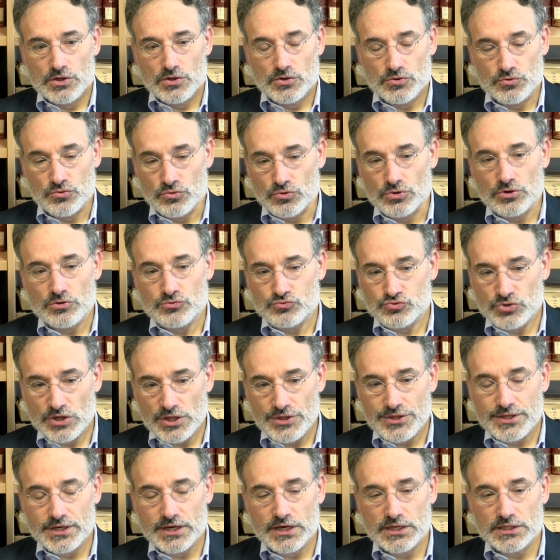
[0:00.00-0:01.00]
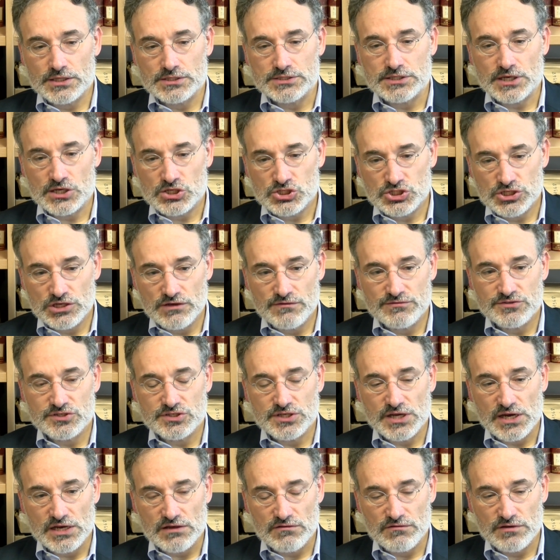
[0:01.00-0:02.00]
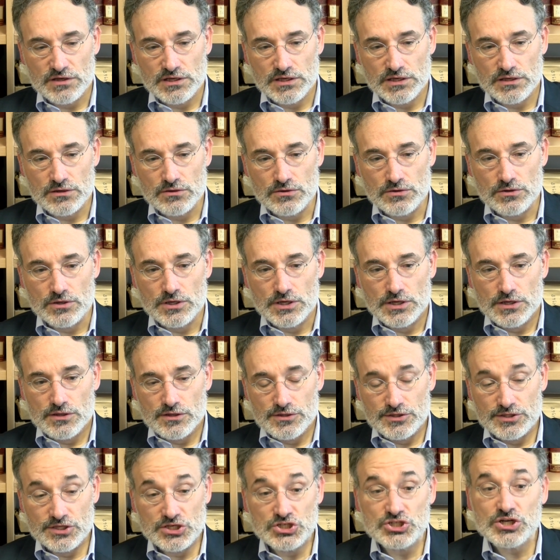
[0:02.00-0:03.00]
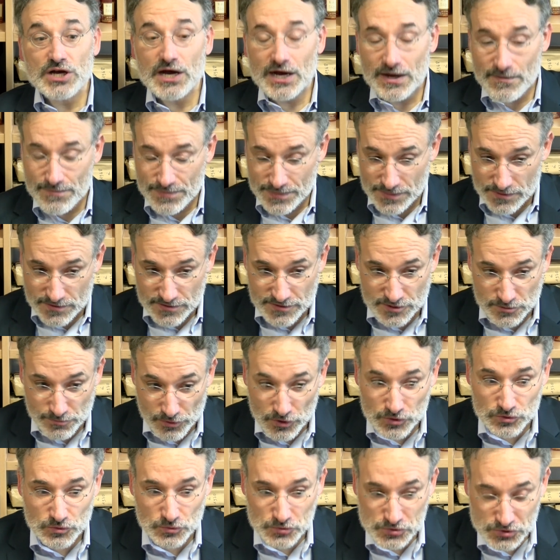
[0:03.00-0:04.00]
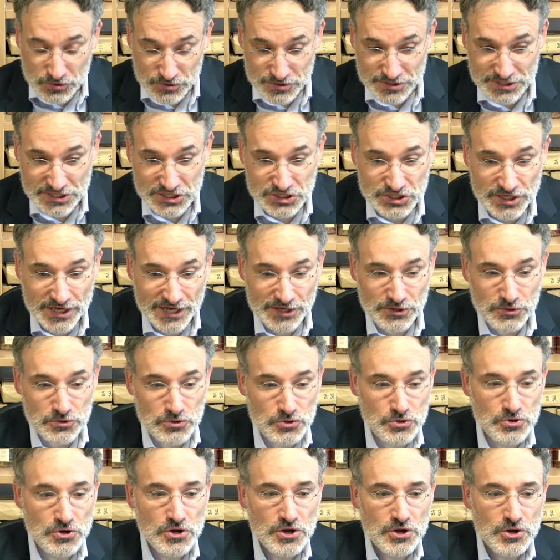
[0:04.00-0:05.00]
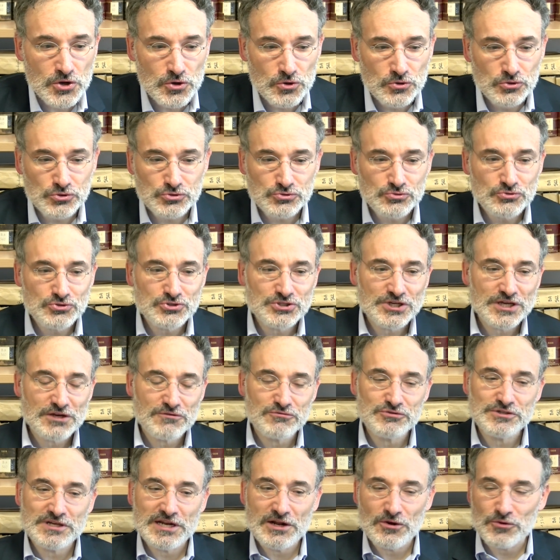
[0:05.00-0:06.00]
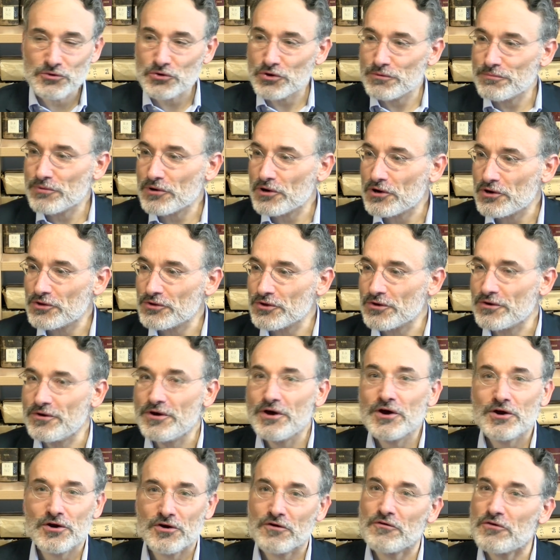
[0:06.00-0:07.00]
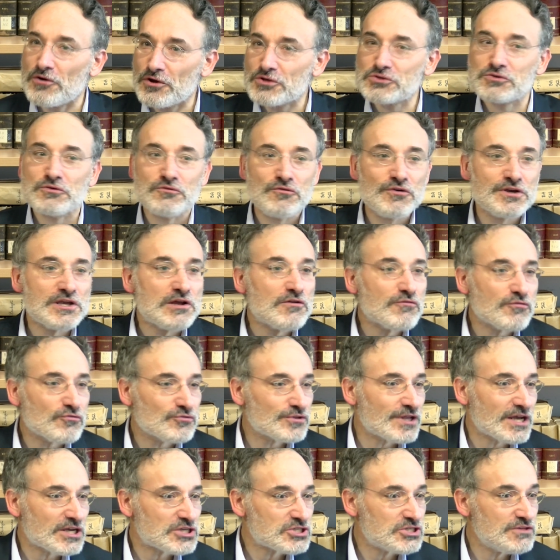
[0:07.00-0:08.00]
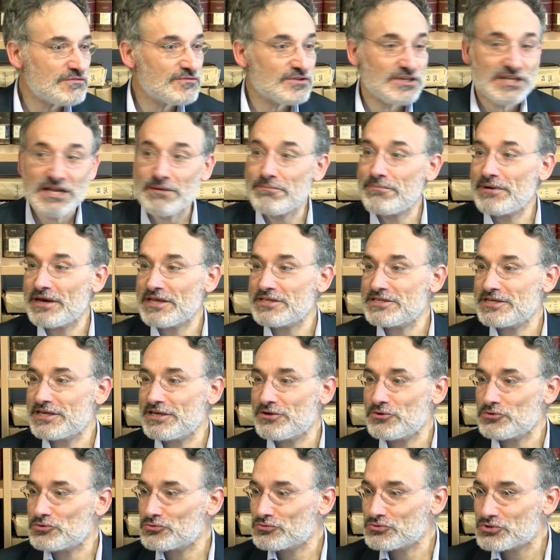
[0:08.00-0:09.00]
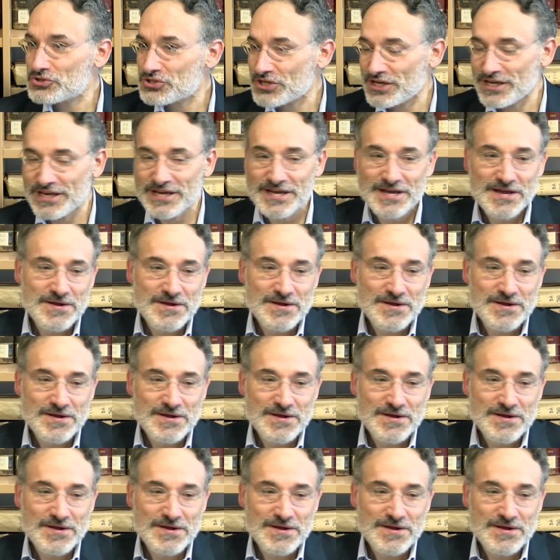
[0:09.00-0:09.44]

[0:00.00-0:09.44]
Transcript: Donc tout l'intérêt des archives, c'est d'arriver déjà, c'est de prendre conscience déjà que le sujet que vous allez entreprendre, lorsque vous voyez le fond d'archives qui n'a pas été touché,